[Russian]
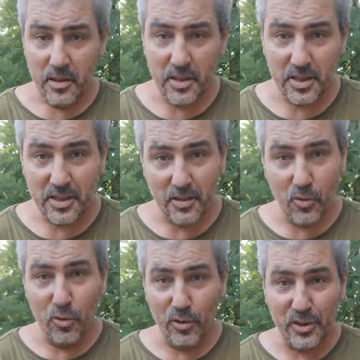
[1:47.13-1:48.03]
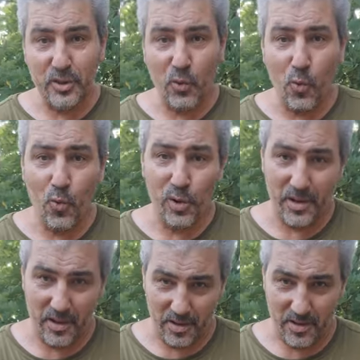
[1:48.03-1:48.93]
с
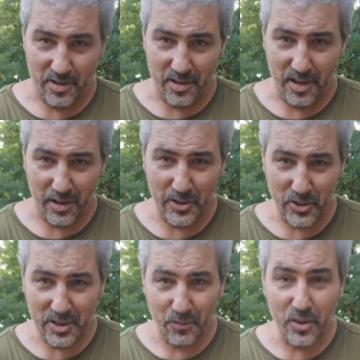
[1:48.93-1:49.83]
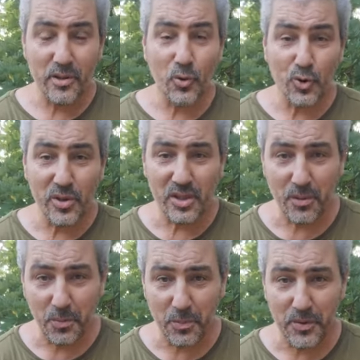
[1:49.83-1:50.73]
олдскульной российской не то что они себе
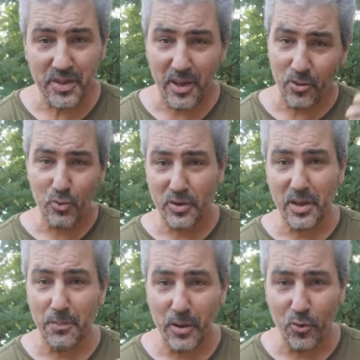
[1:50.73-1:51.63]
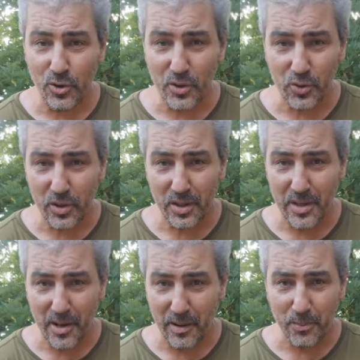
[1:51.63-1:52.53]
приписали вот тут Запорожье что это
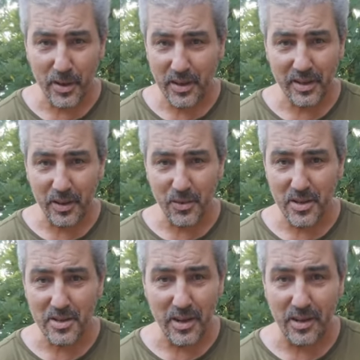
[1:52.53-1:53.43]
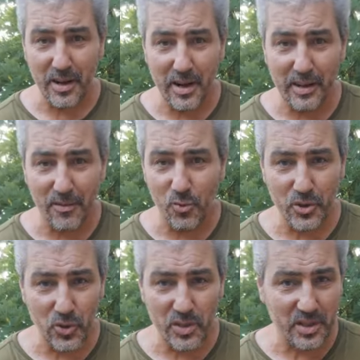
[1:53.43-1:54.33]
якобы их там я не знаю Харьков мы
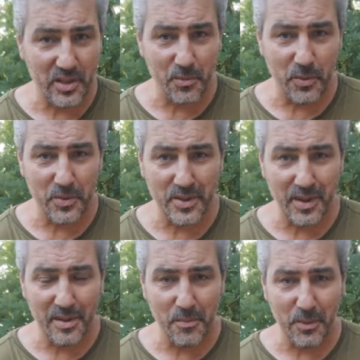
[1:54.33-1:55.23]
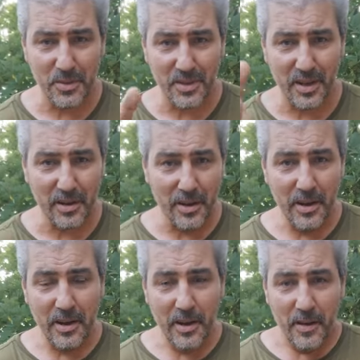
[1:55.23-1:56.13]
еще не знаю приписали не приписали
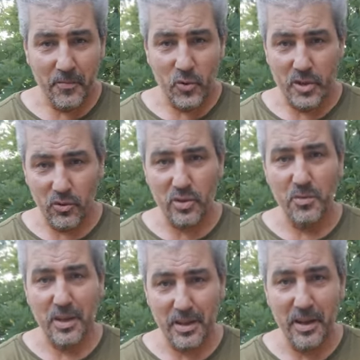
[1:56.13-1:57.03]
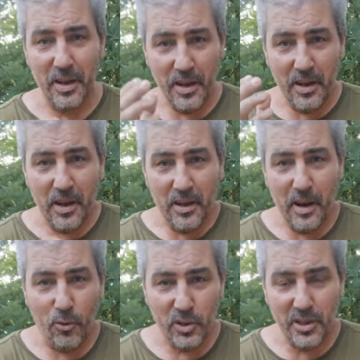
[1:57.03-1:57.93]
то есть а вот именно на
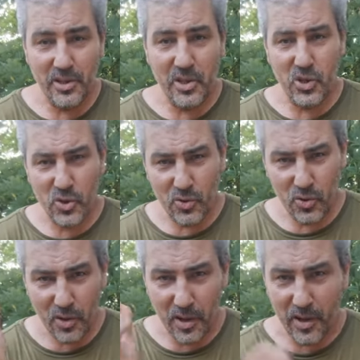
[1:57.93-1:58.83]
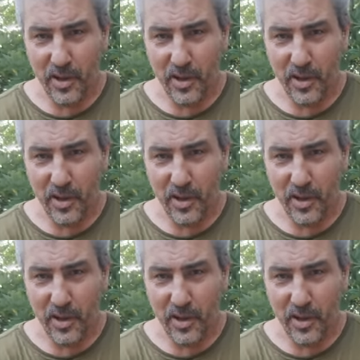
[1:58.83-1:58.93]
аутентичную